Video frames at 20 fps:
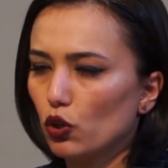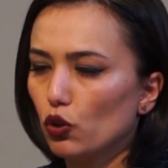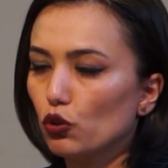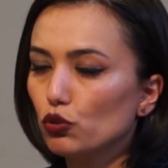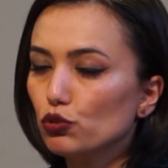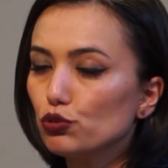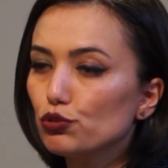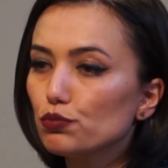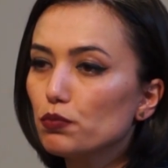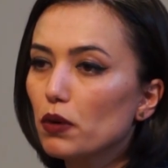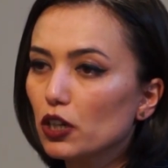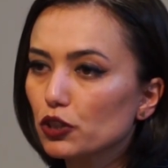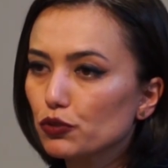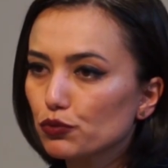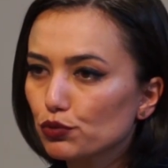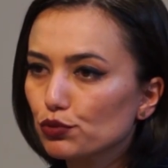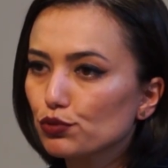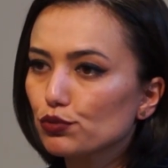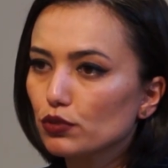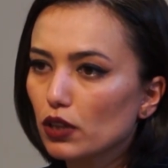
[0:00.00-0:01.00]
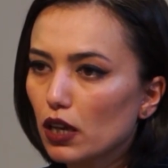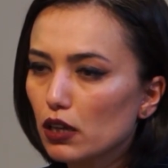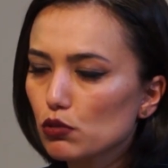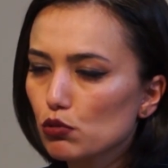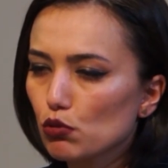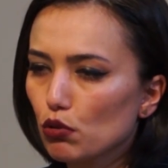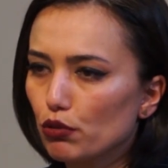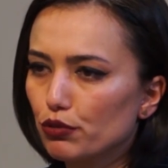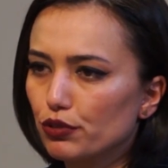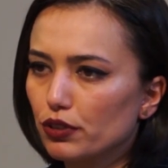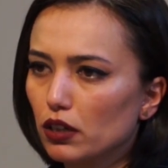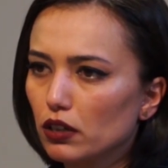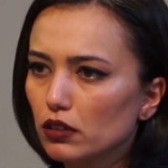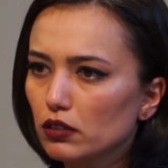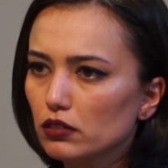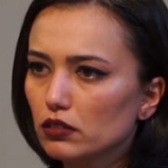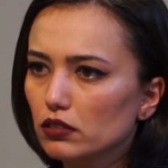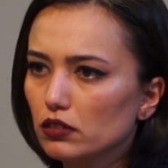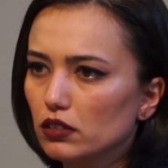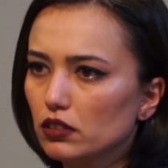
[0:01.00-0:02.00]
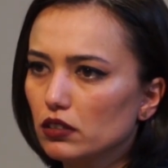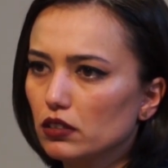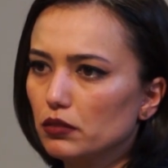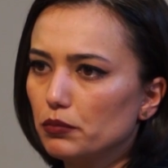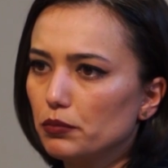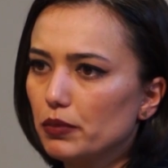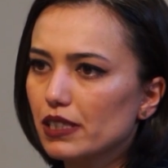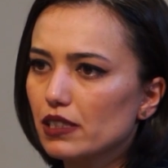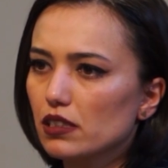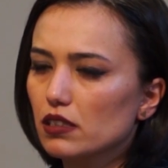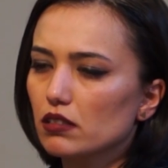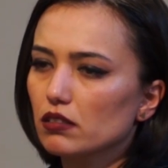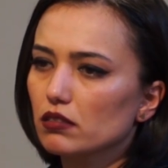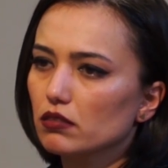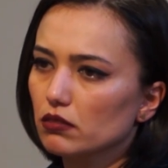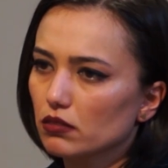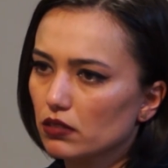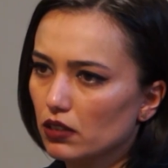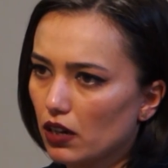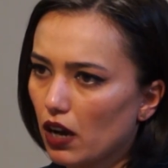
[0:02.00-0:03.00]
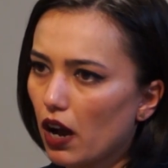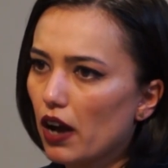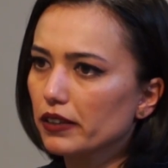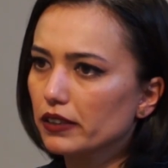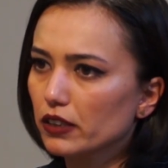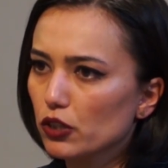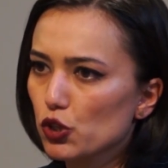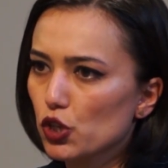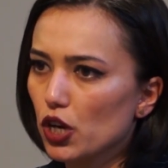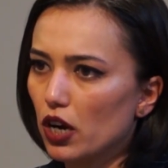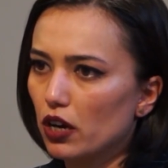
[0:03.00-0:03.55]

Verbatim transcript: Oyuncu başvurduktan sonra biz kayda